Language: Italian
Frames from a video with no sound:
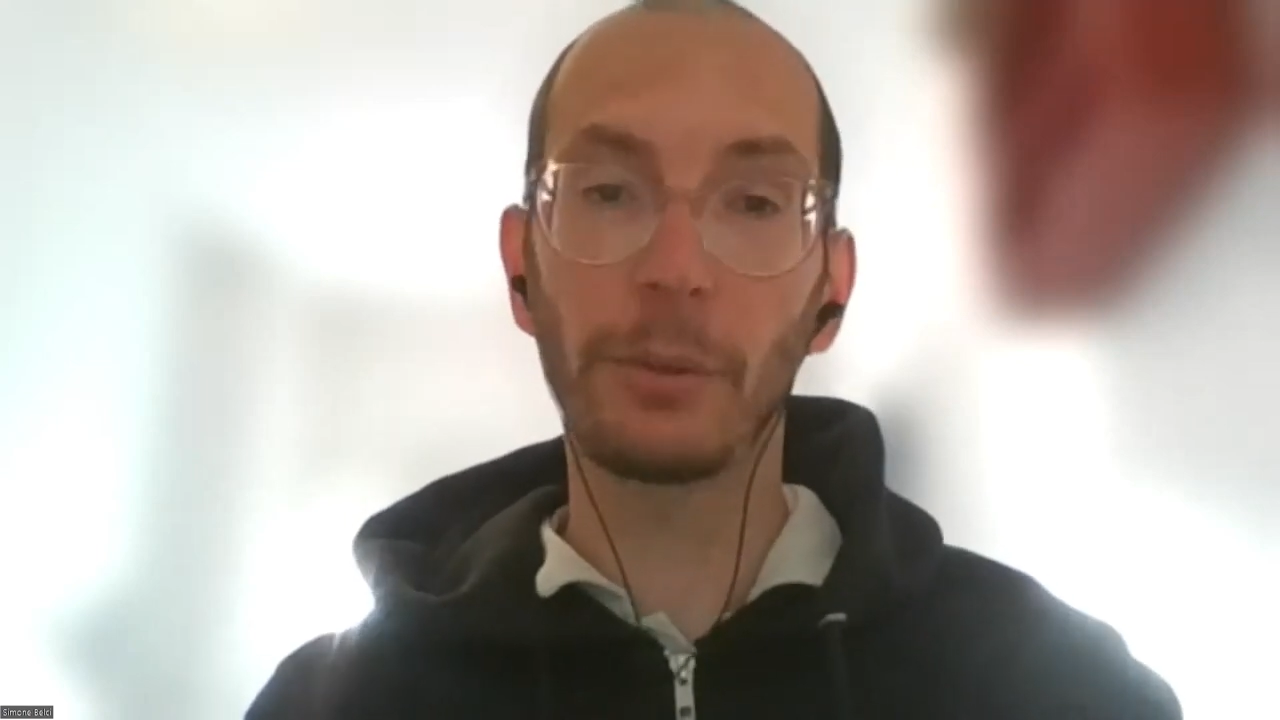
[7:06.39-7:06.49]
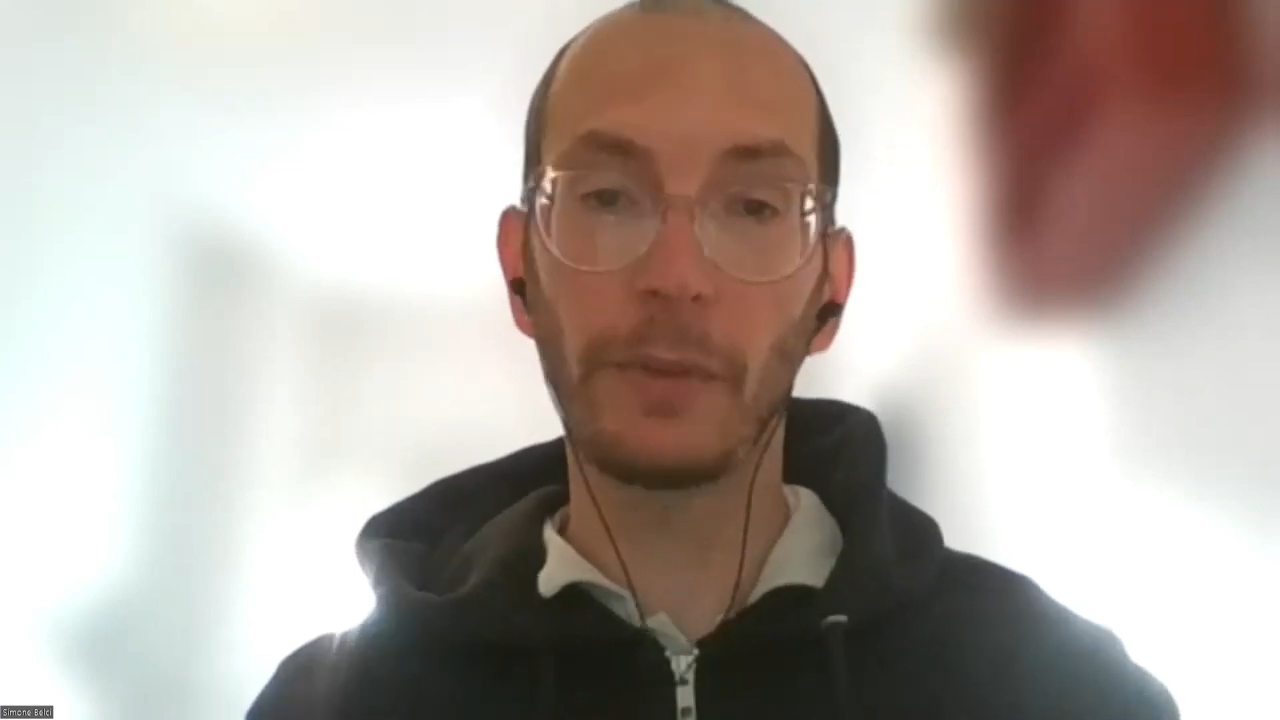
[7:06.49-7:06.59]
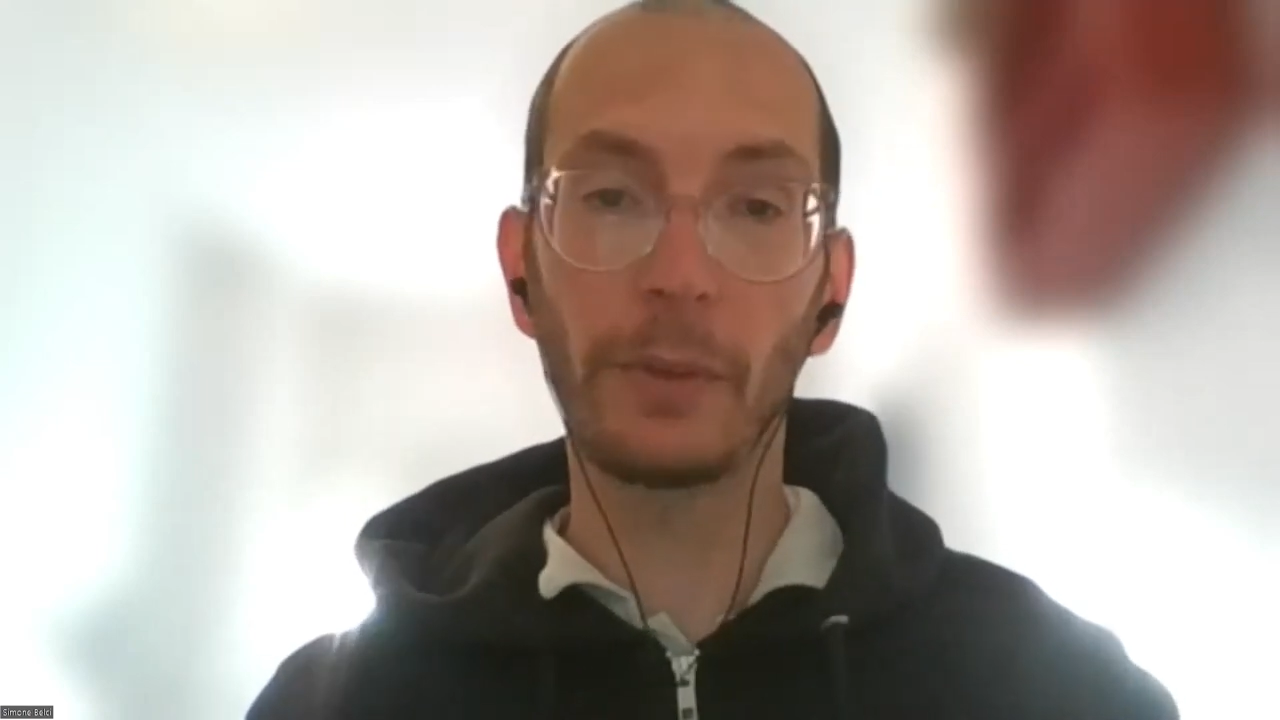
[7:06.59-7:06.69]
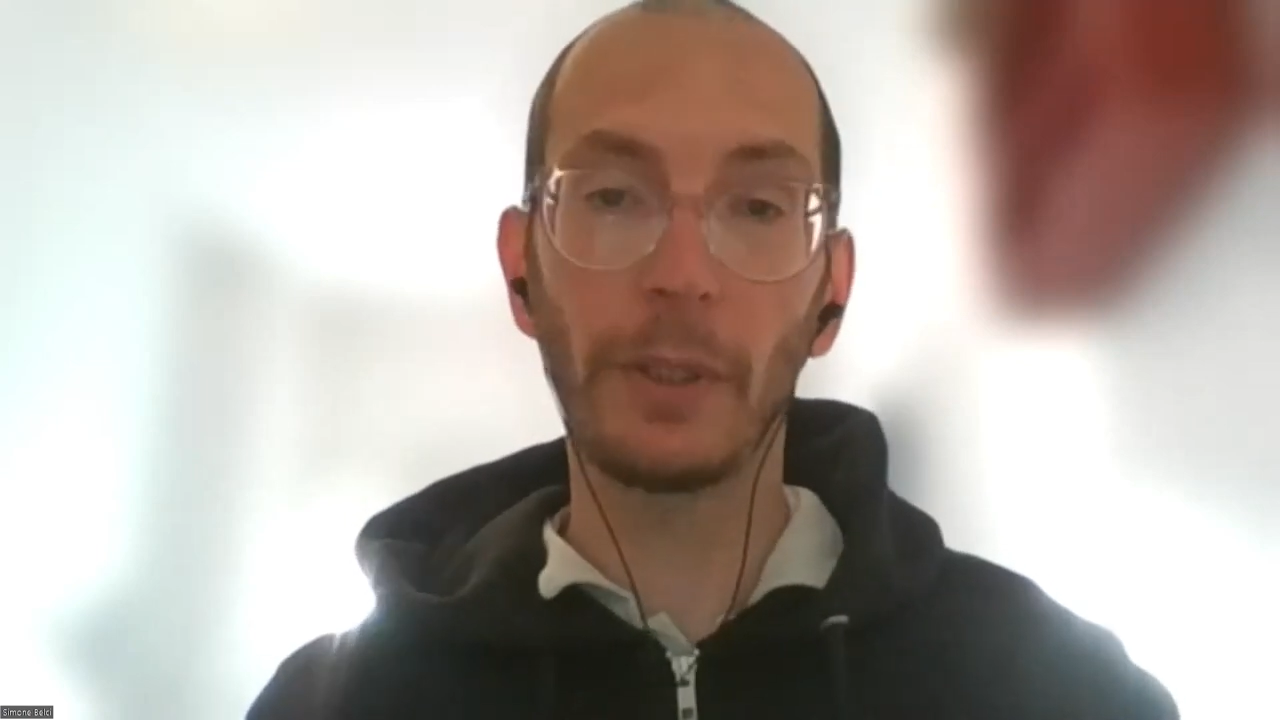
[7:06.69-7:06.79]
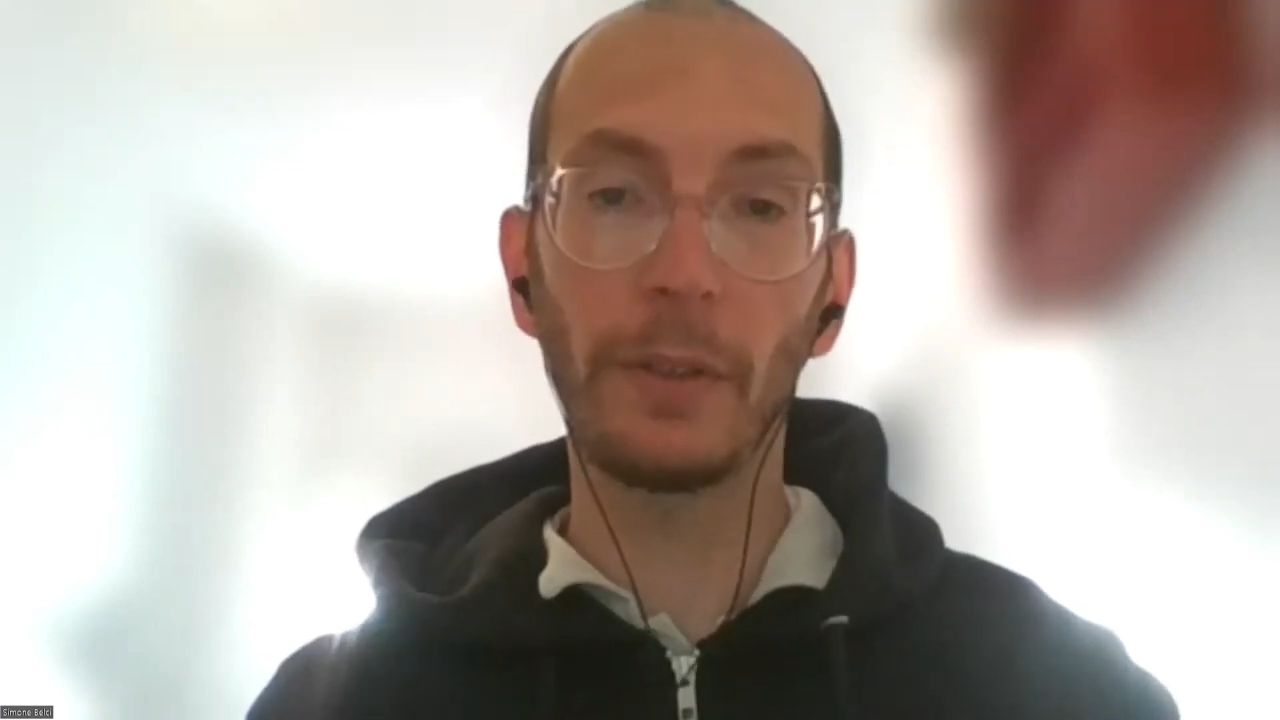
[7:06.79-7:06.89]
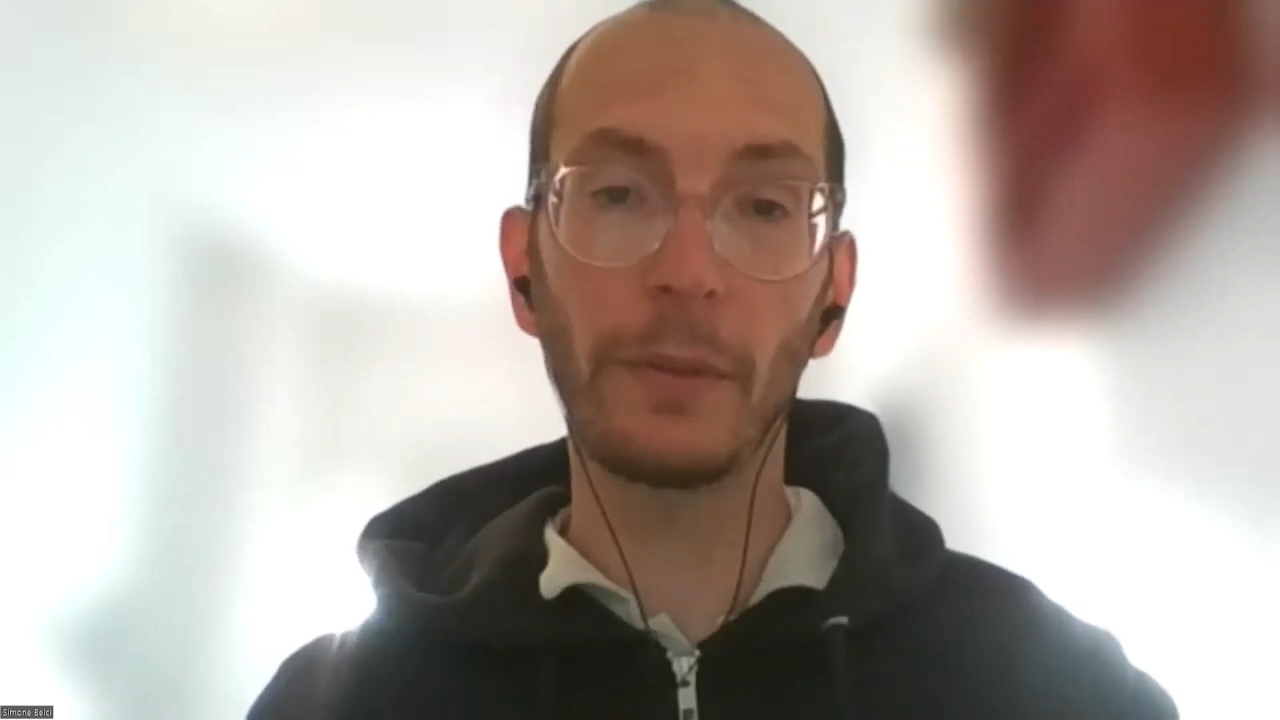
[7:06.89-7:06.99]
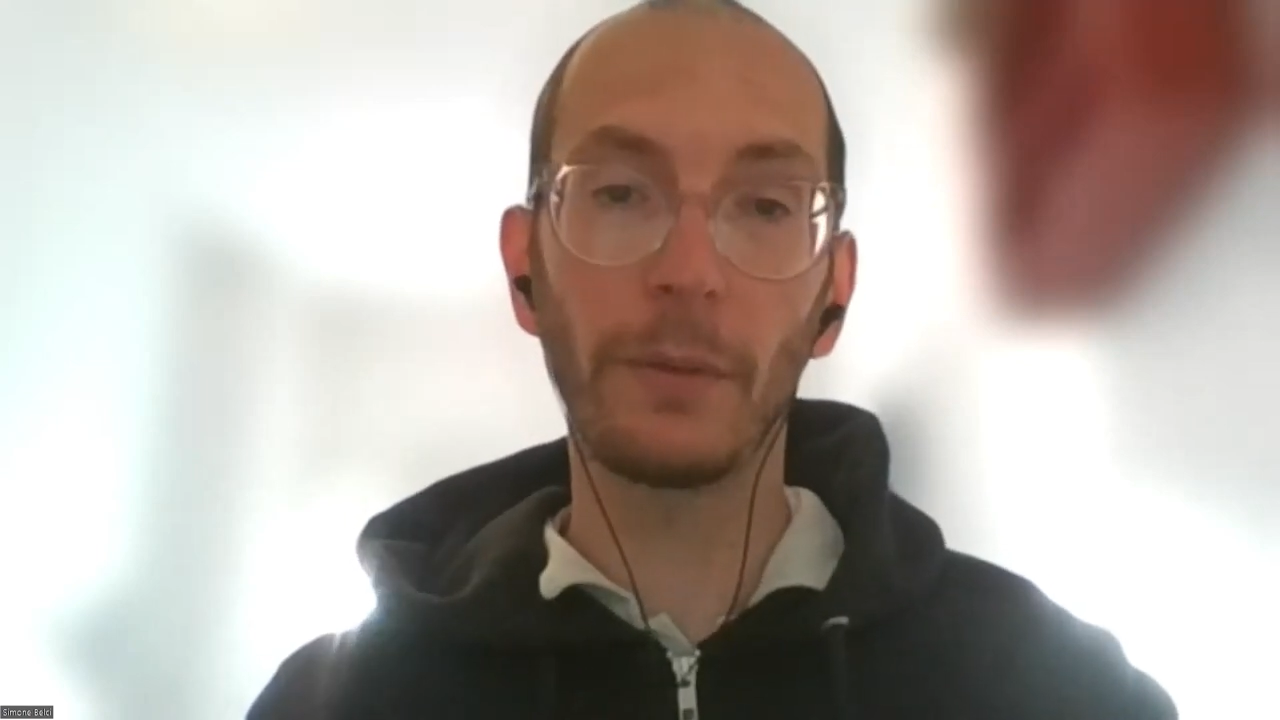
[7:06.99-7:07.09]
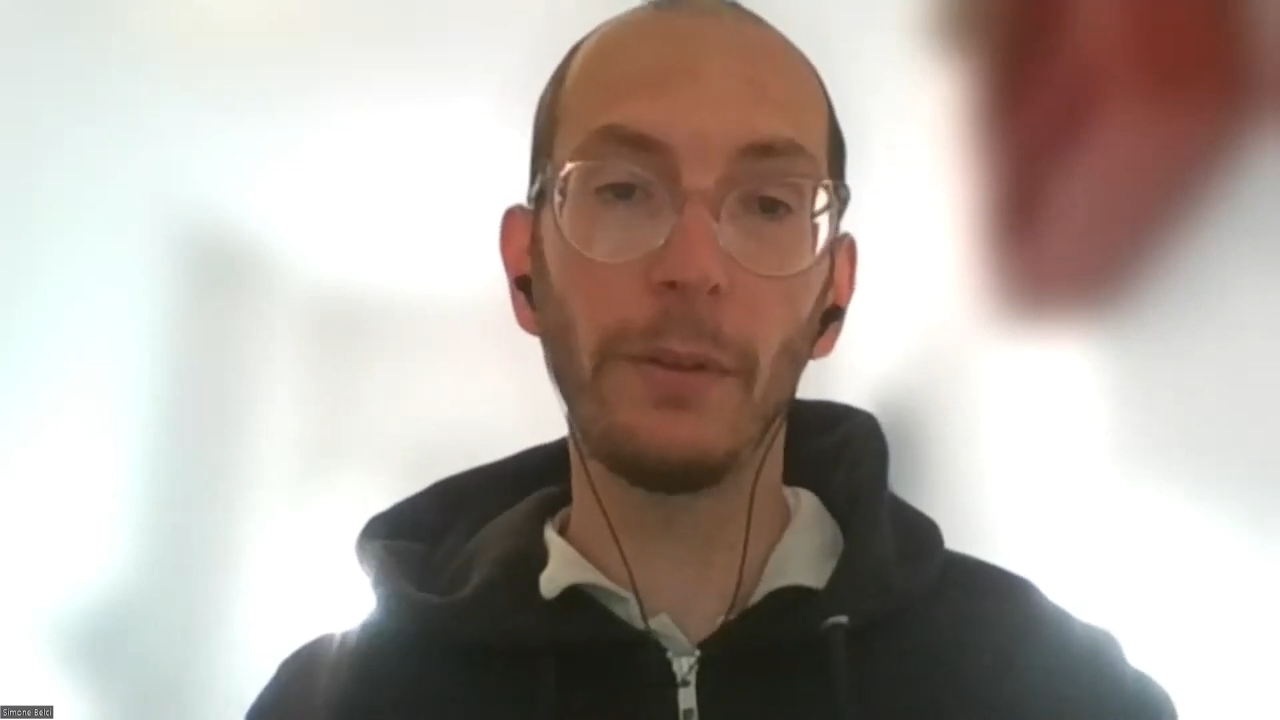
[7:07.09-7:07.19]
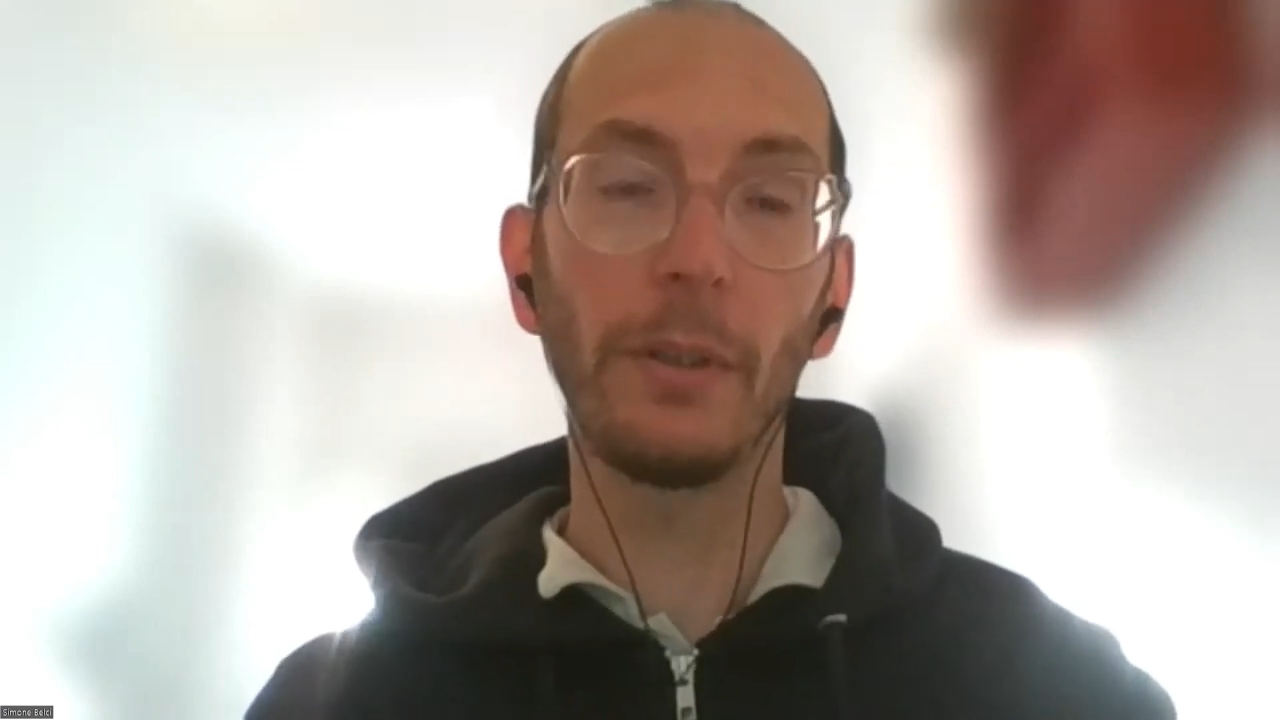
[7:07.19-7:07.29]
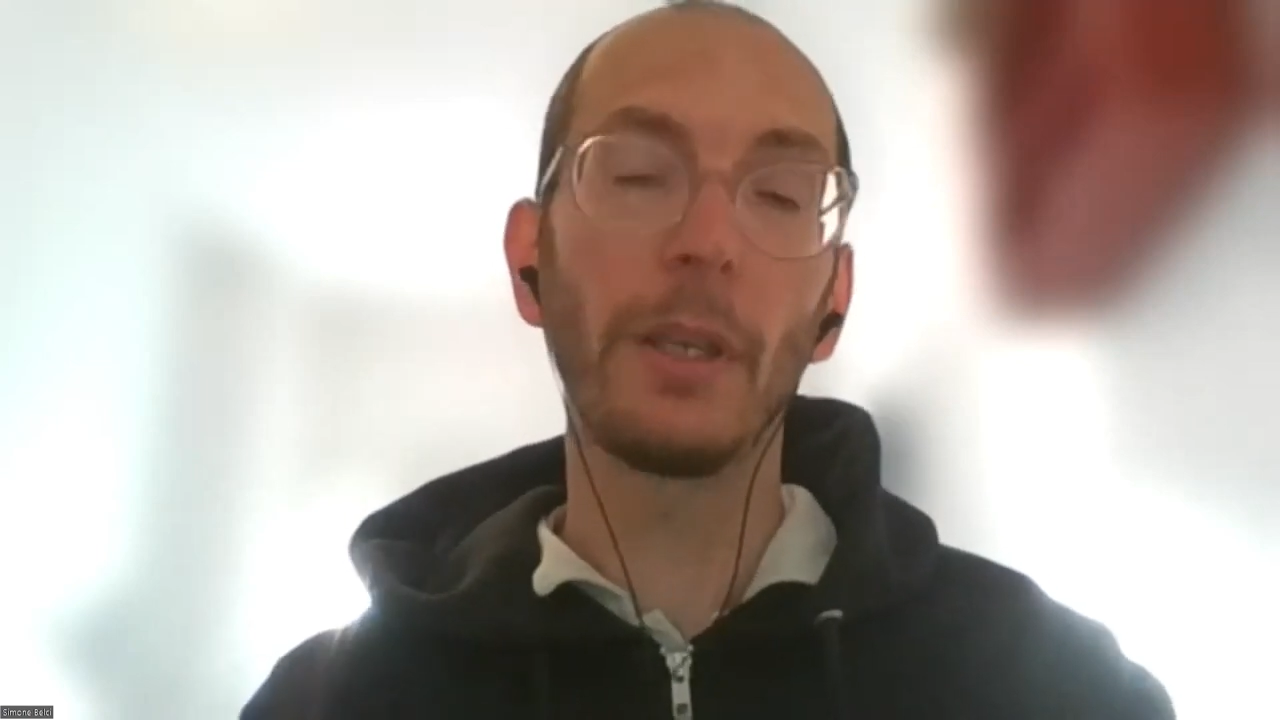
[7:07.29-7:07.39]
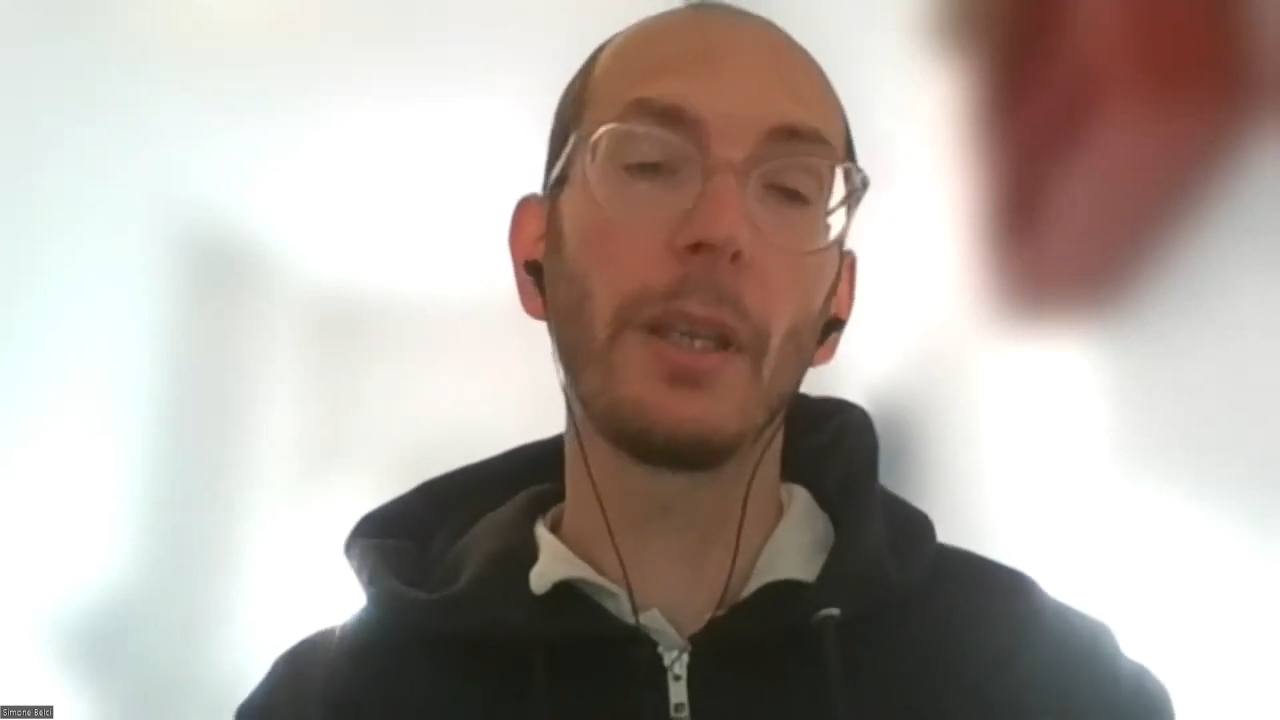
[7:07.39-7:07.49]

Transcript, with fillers: questo testo